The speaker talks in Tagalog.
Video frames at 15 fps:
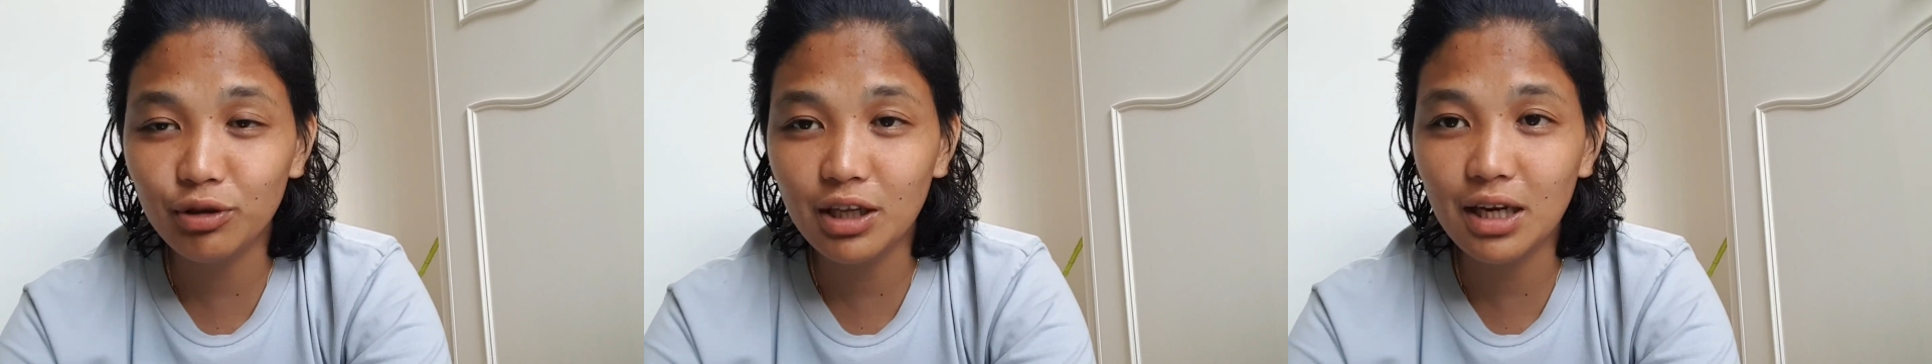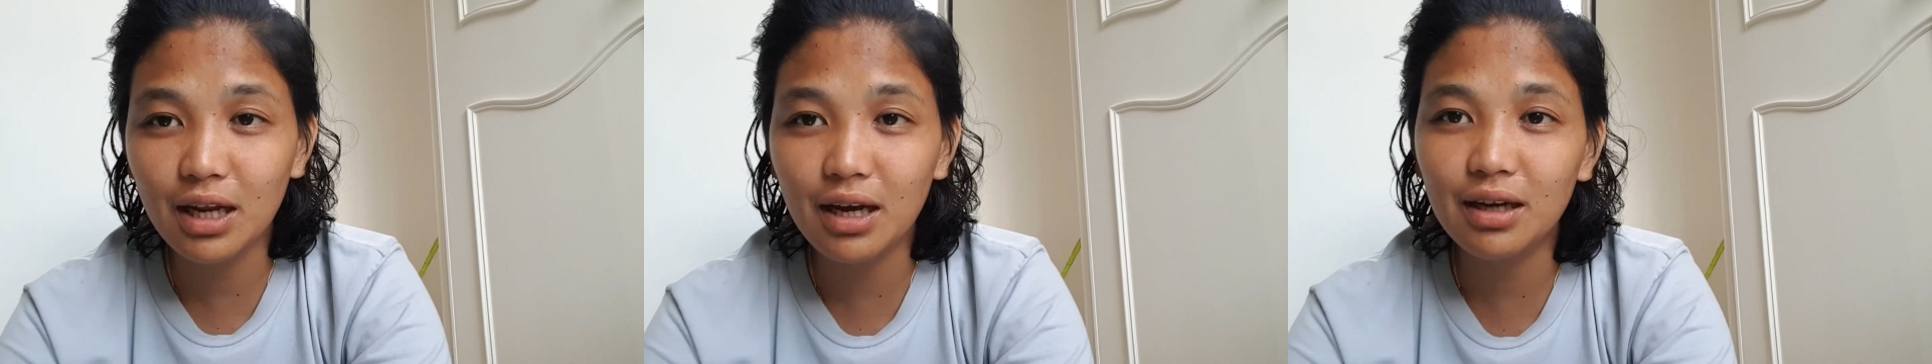
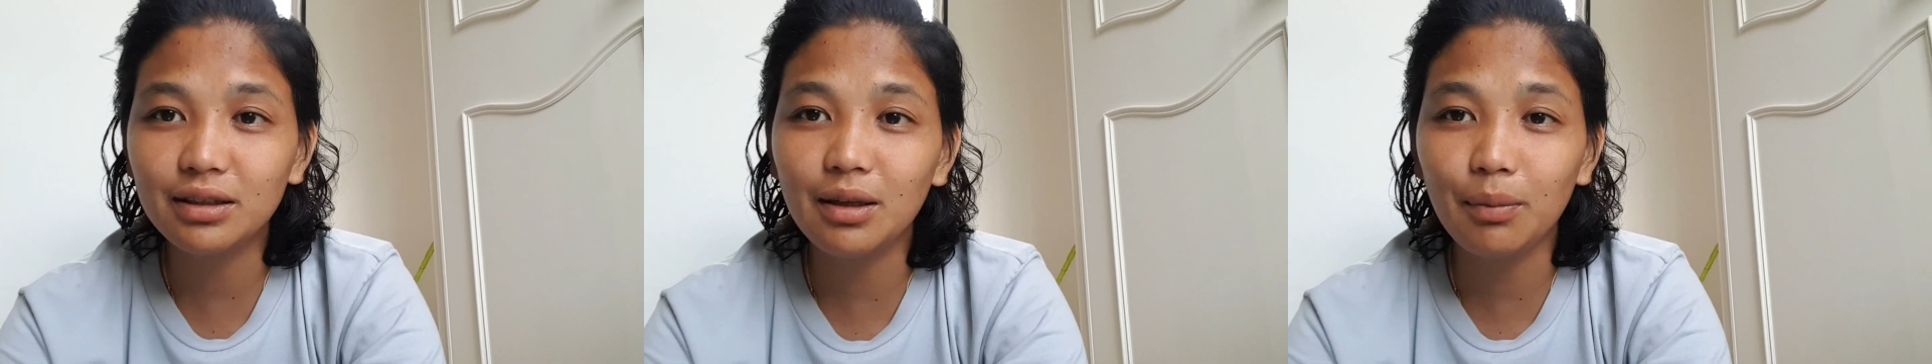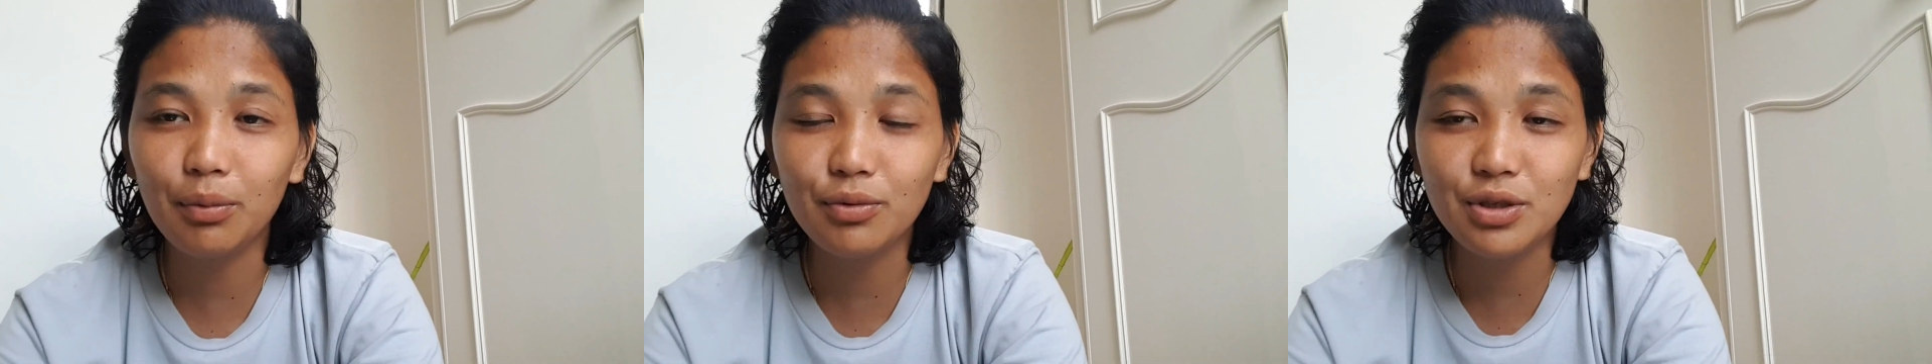nilang
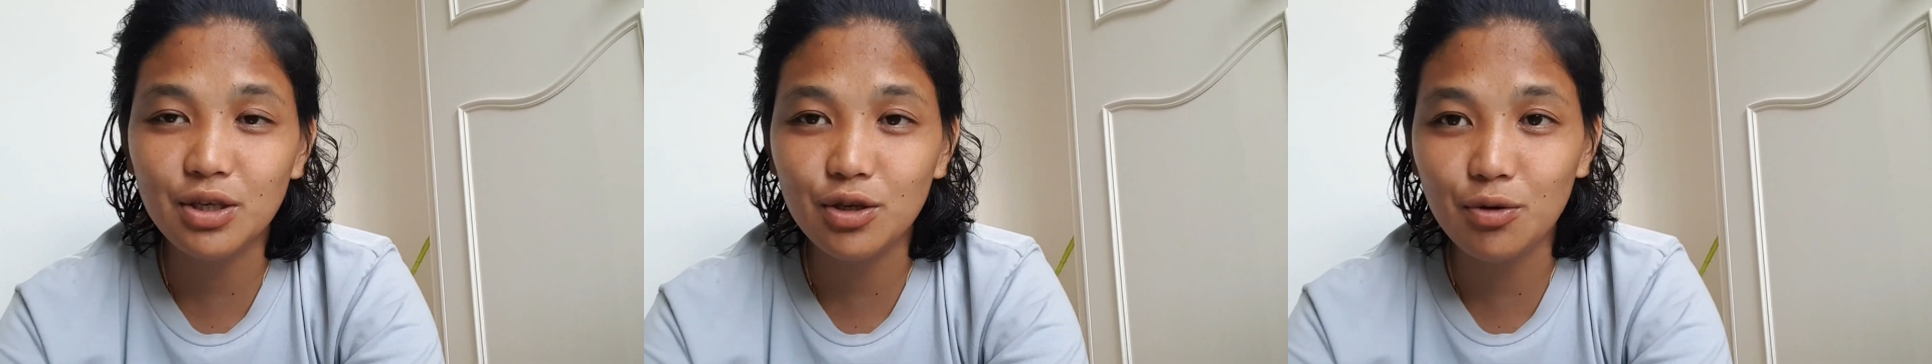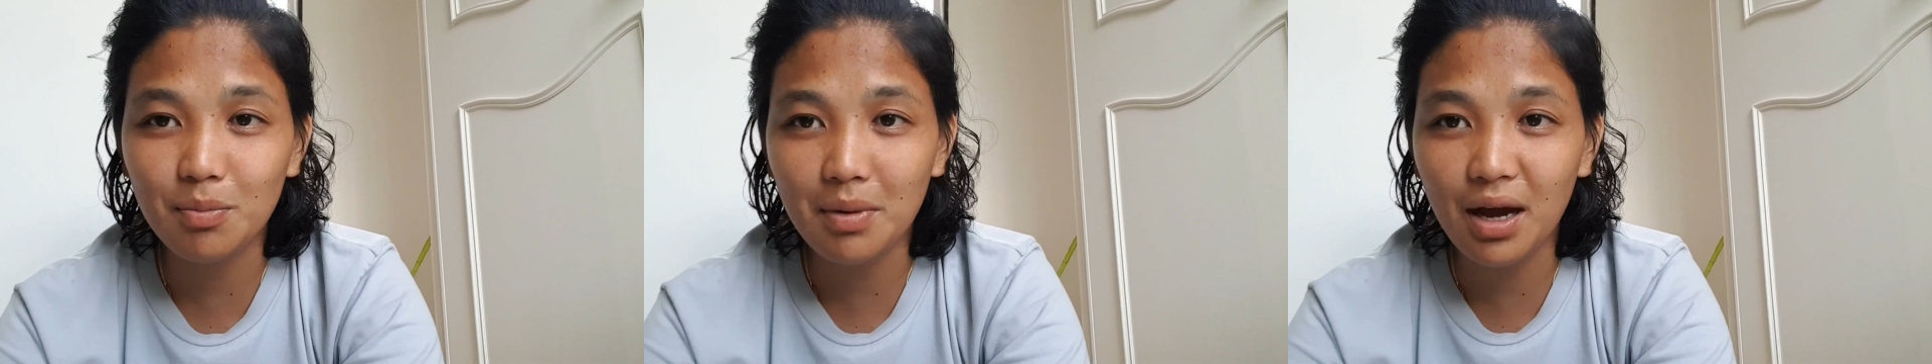
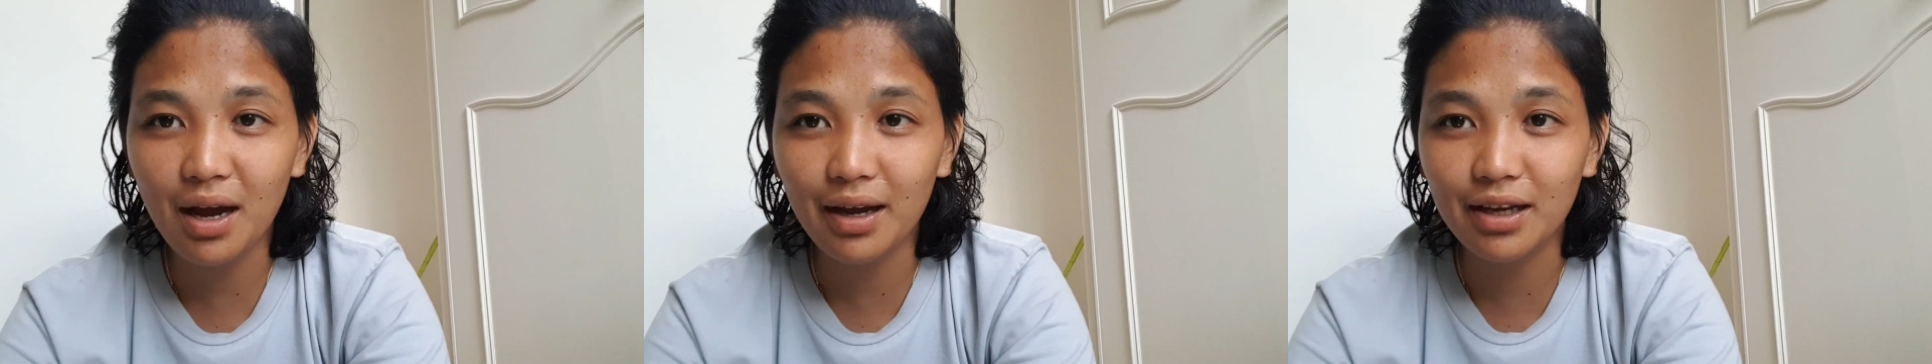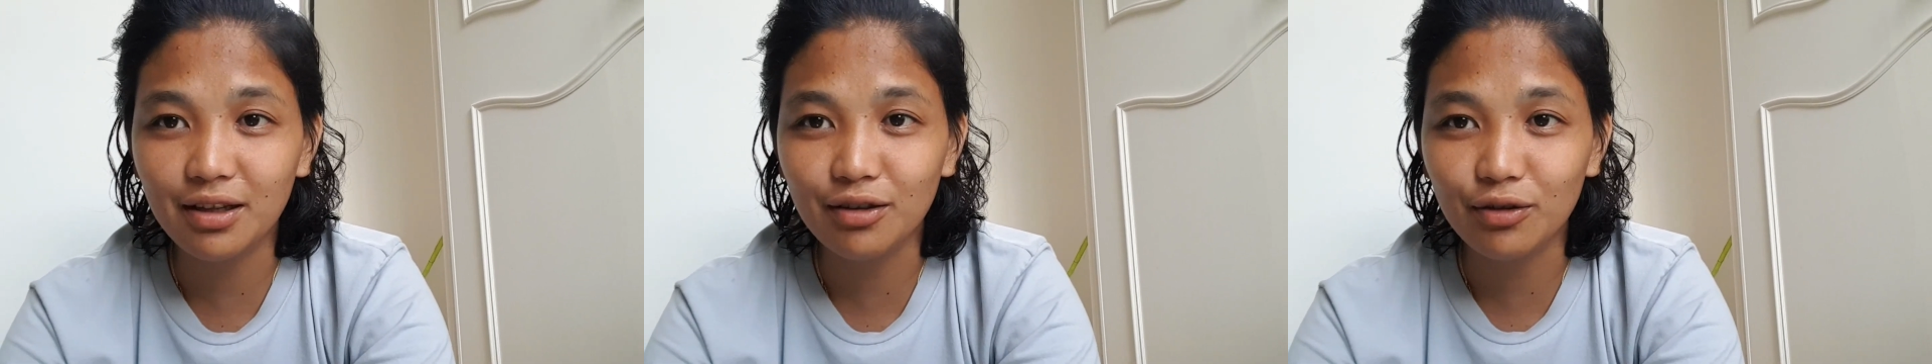tapusin yung
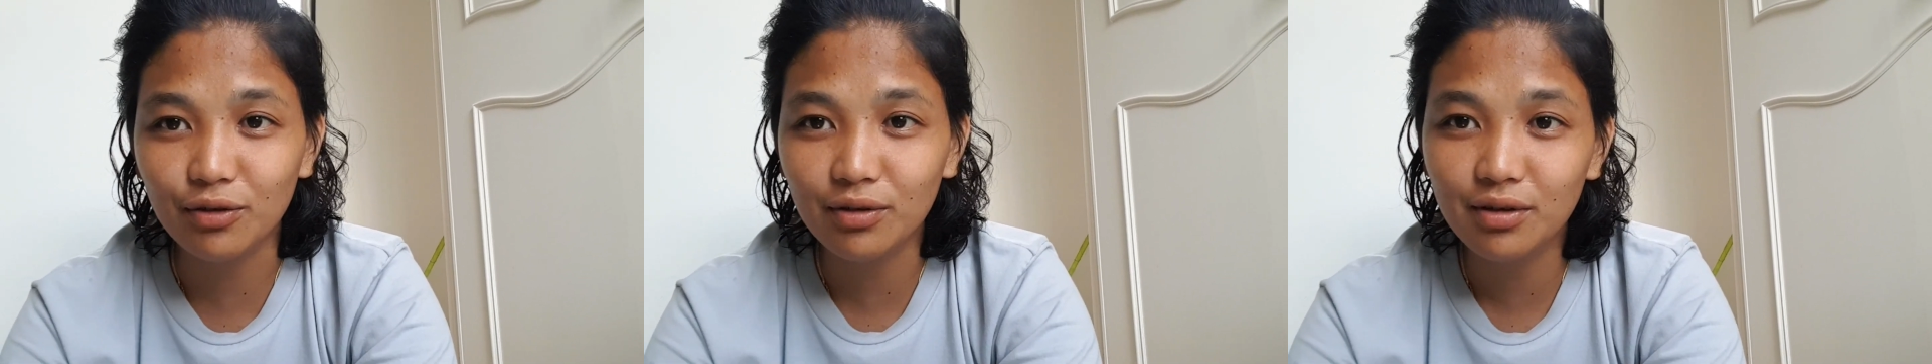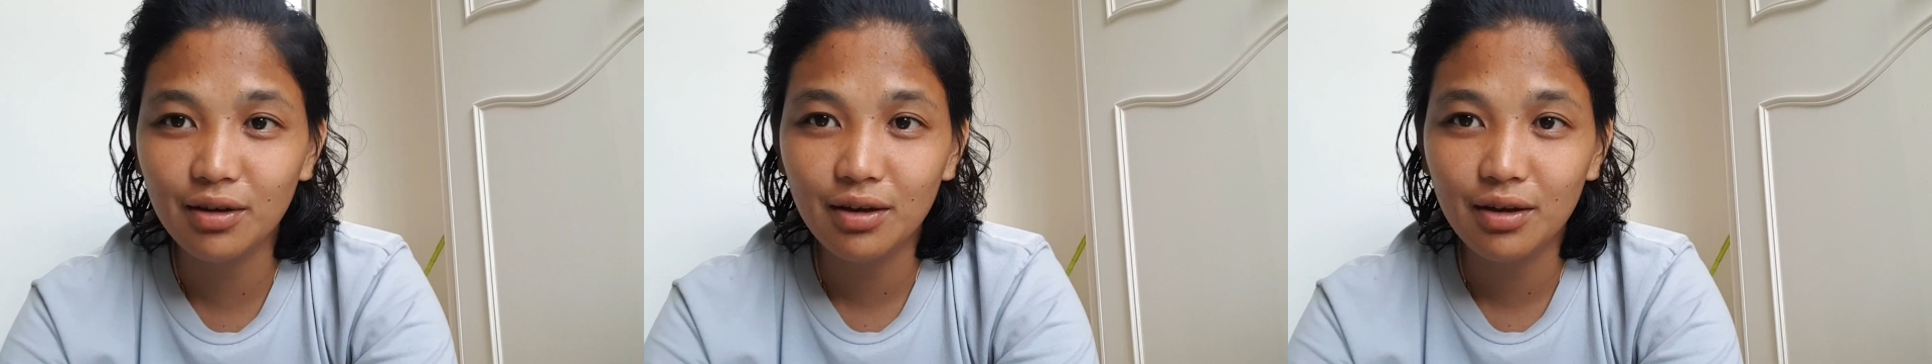bahay nyo.